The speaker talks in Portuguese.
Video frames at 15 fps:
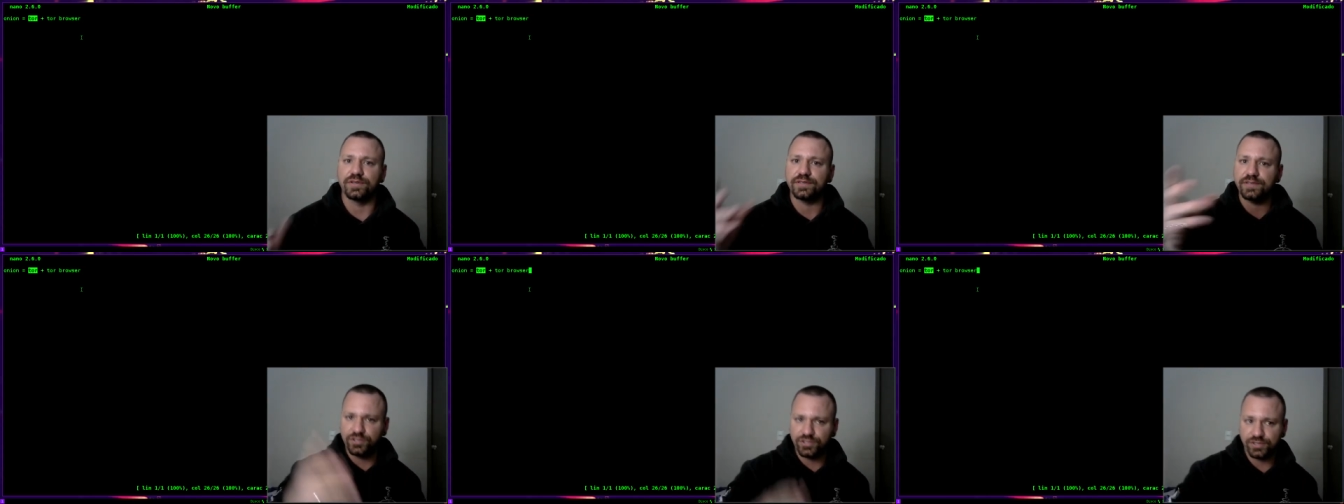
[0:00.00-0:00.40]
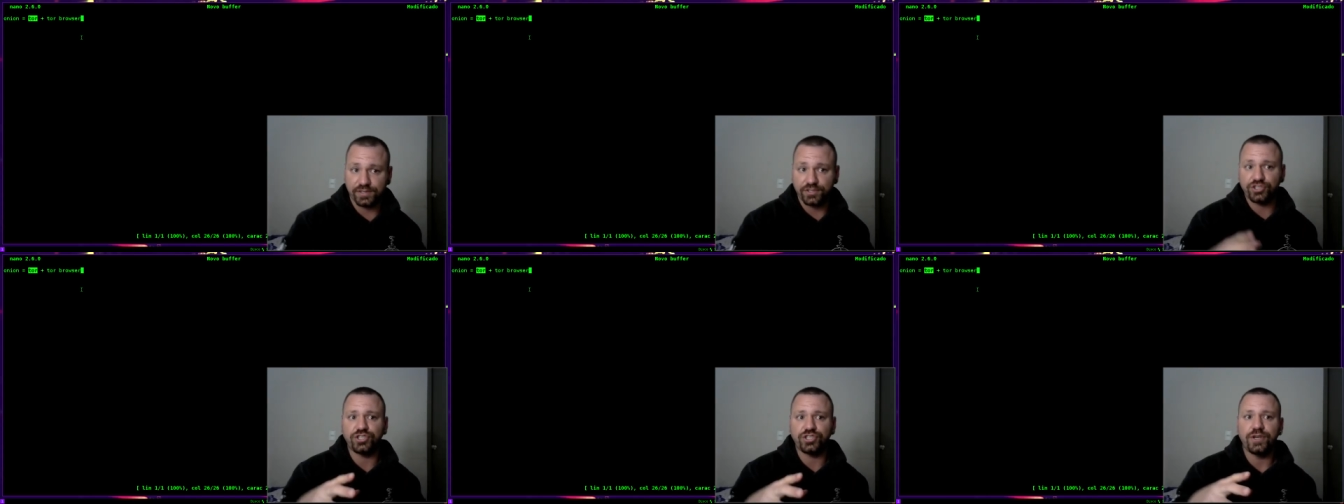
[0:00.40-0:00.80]
Se a
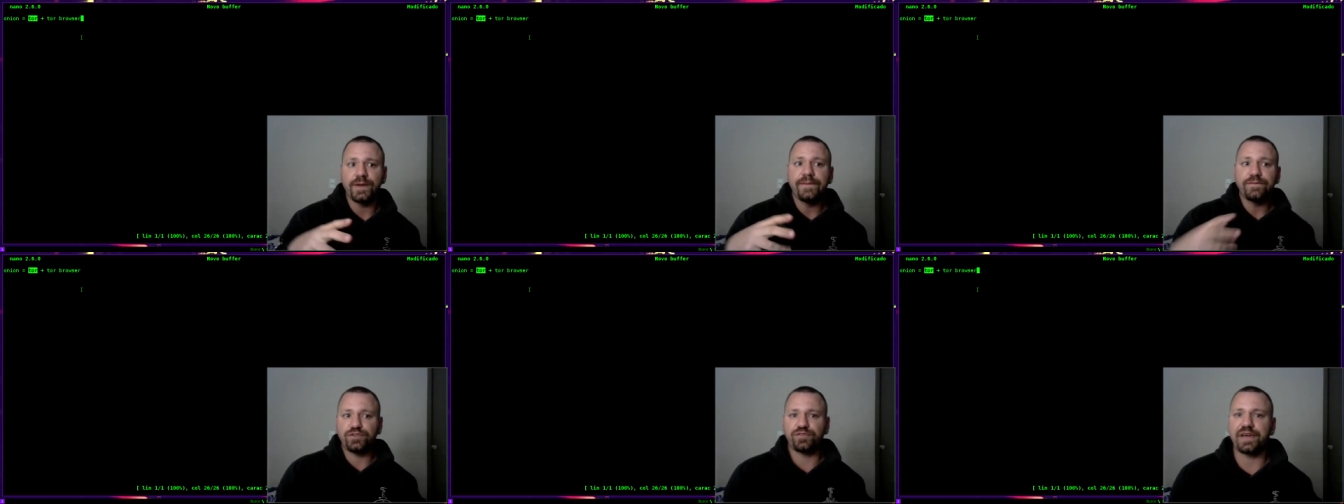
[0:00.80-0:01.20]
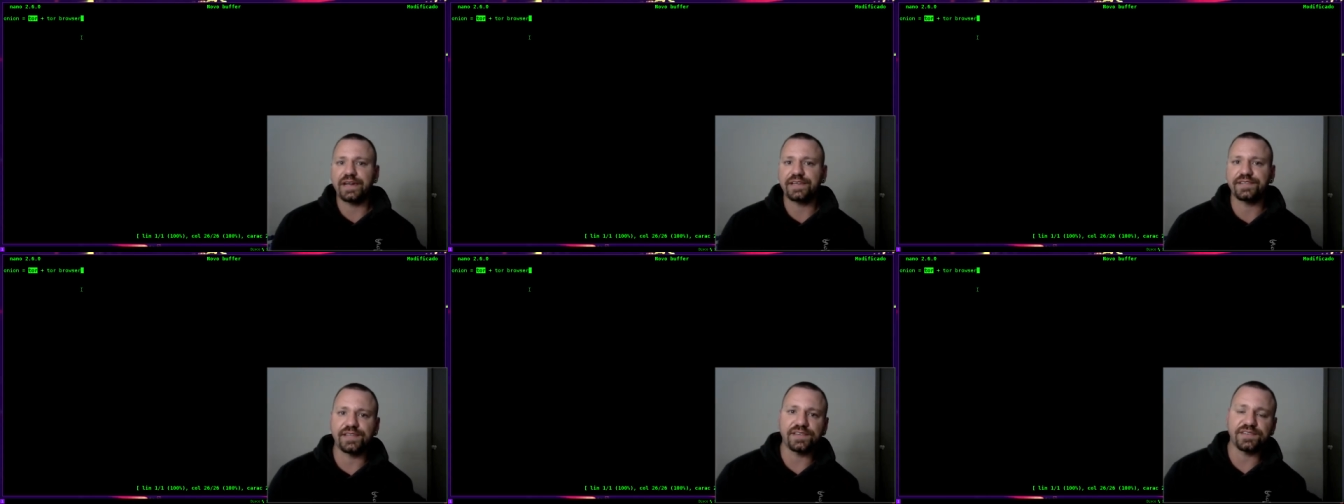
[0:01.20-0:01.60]
gente tiver
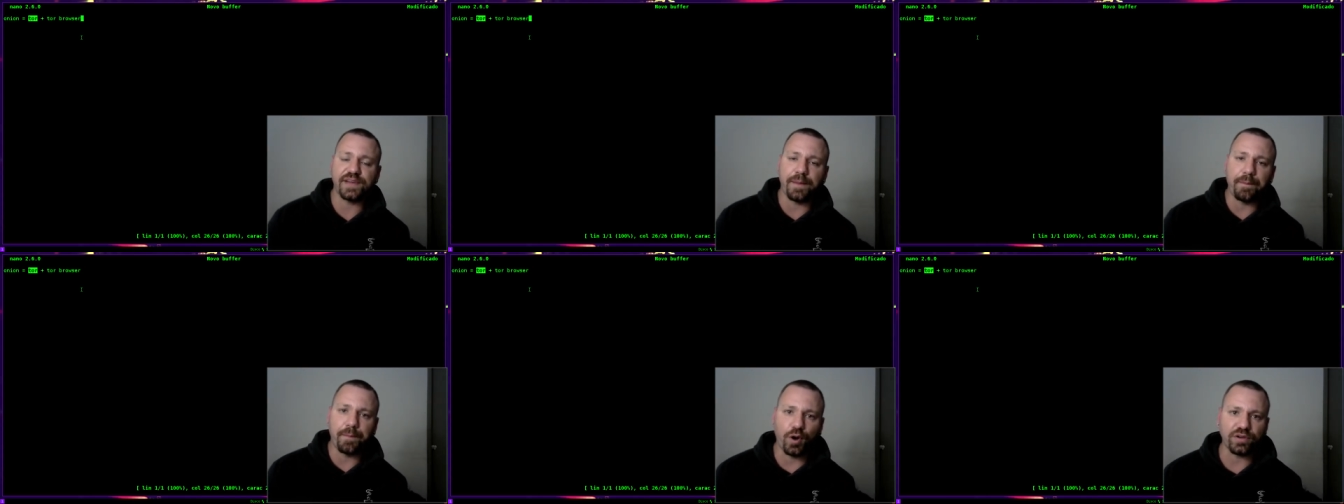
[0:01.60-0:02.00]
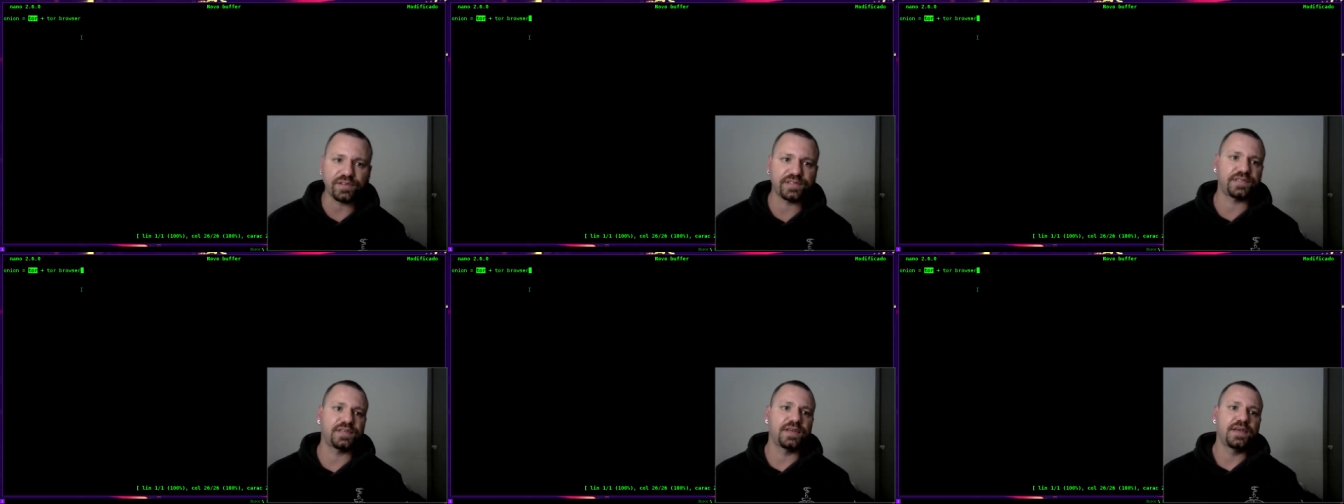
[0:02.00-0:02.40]
acesso a
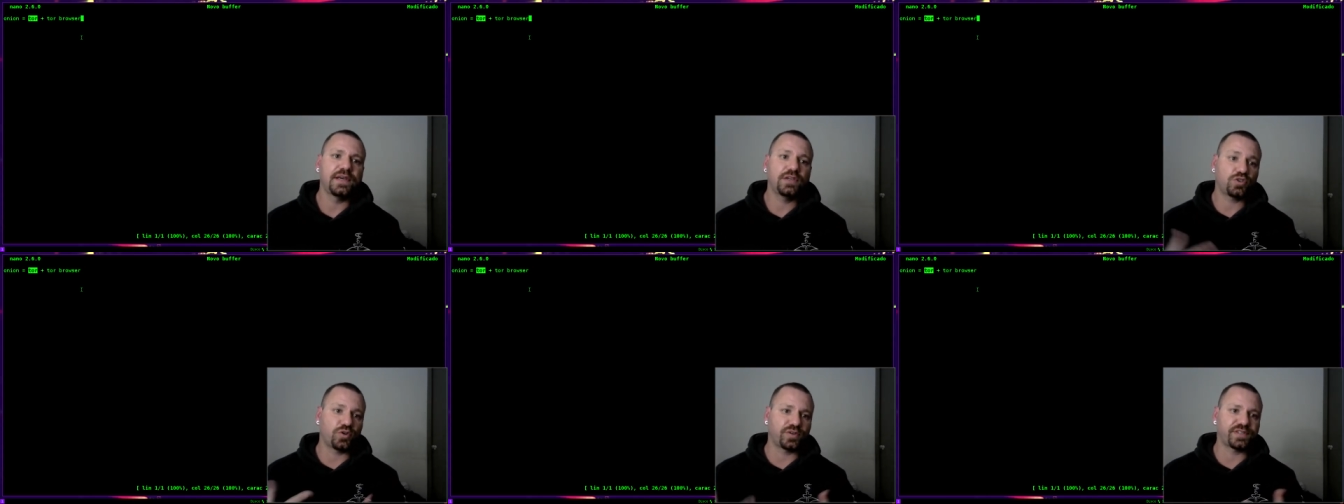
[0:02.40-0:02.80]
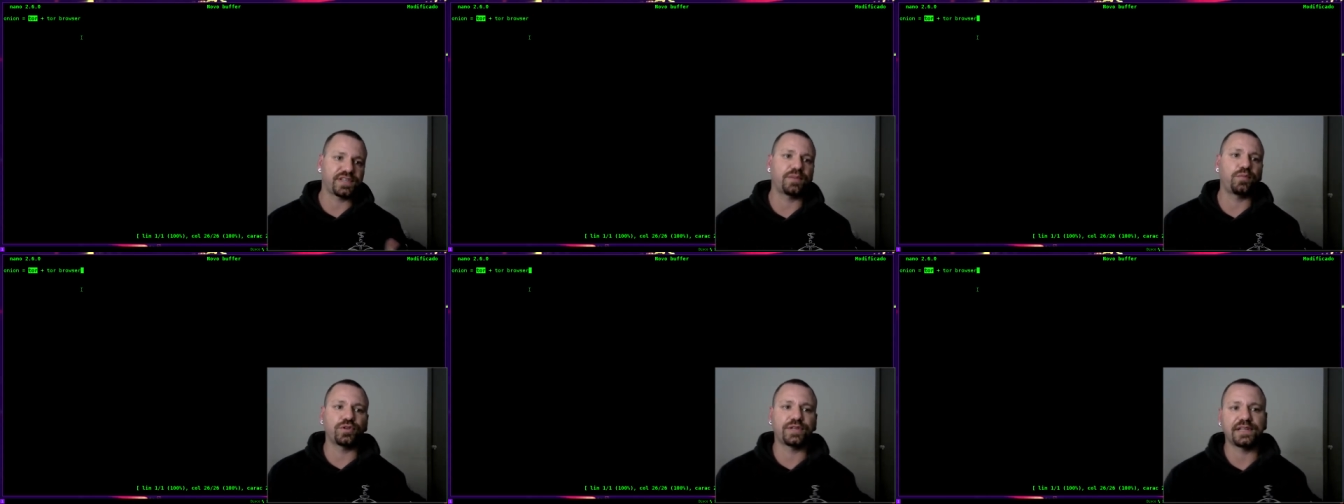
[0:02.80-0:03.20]
proxy, a gente consegue
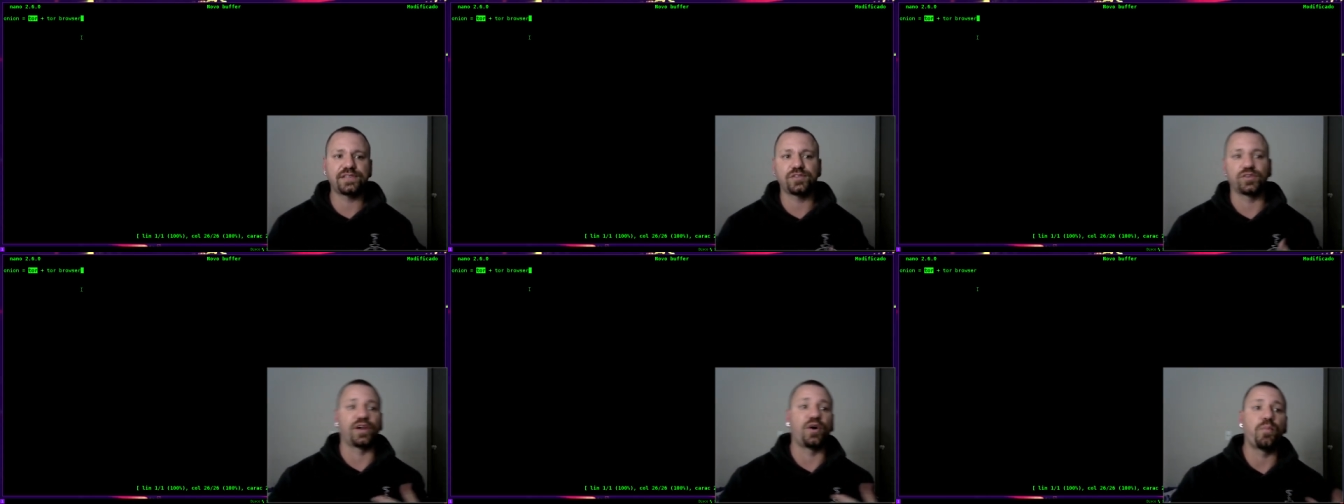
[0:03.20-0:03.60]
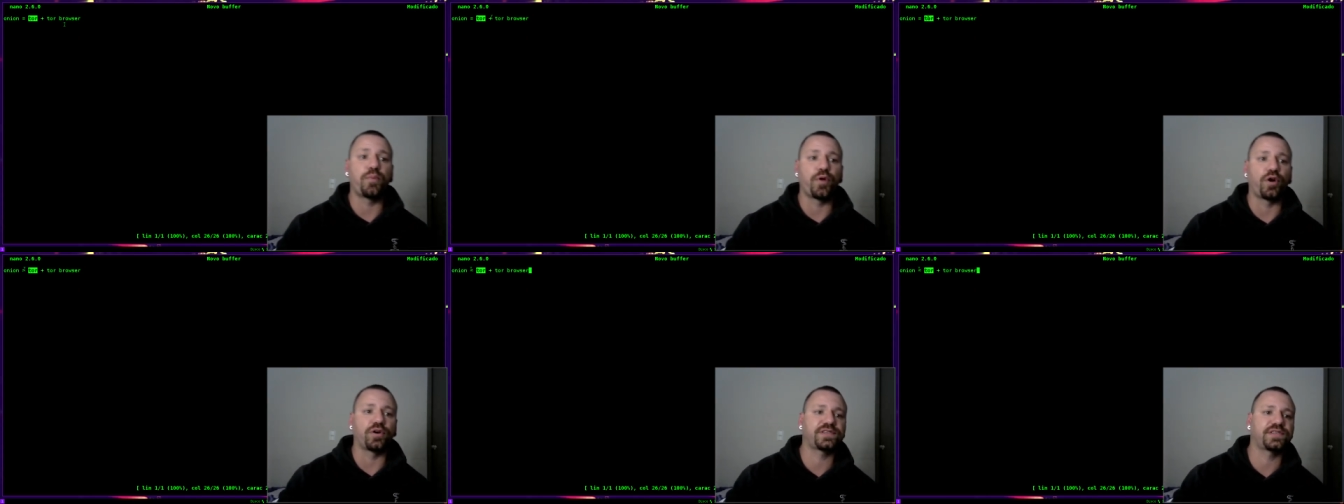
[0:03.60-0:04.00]
botar, adicionar o
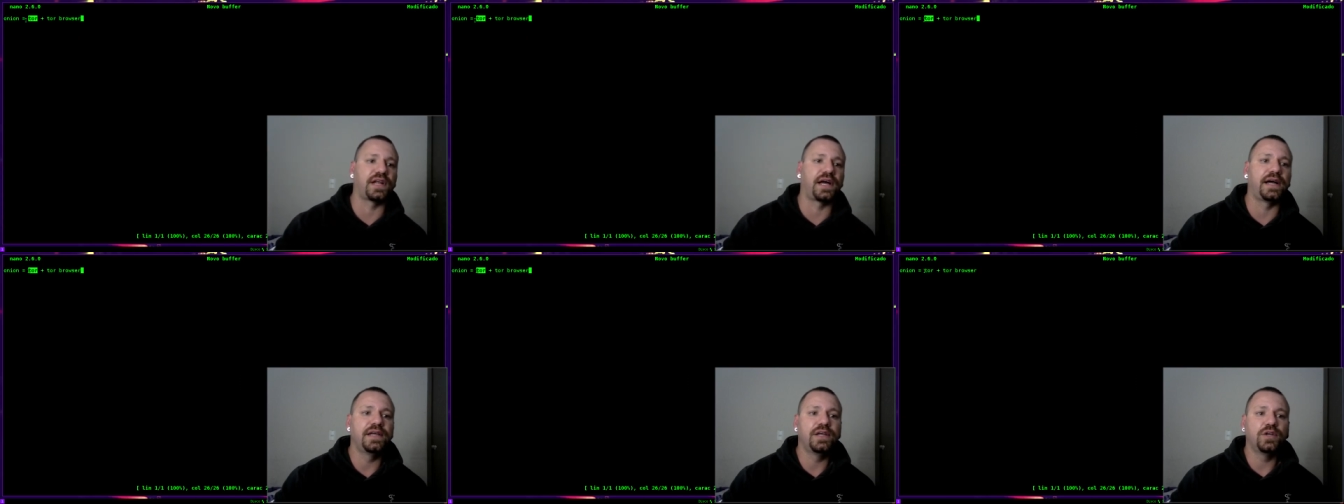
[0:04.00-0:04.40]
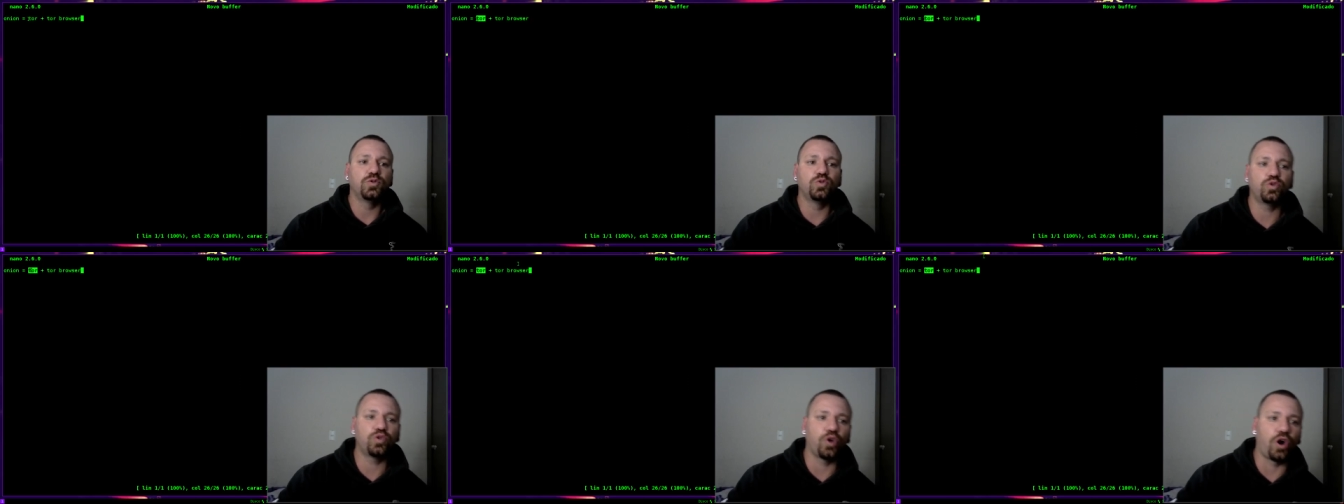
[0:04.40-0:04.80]
proxy lá
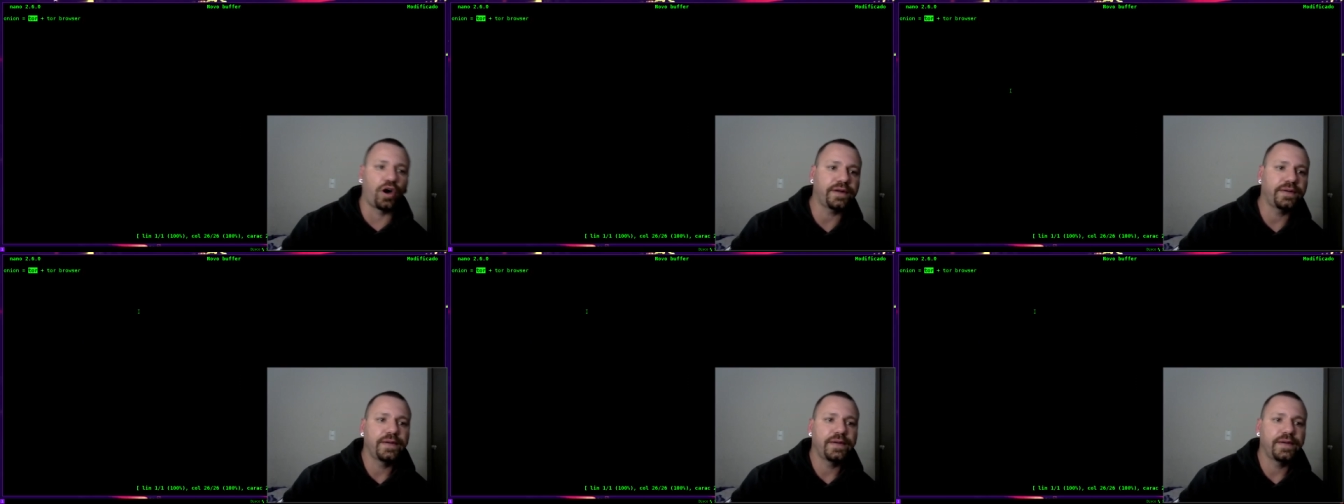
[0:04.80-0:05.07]
do Tor,